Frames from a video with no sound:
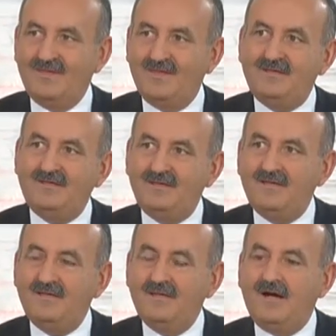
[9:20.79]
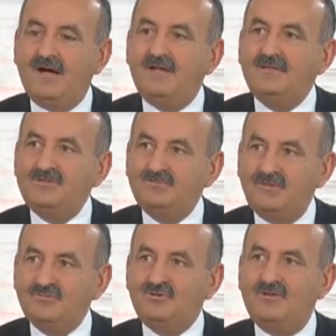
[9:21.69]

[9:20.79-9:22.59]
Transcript: İki, alışmamış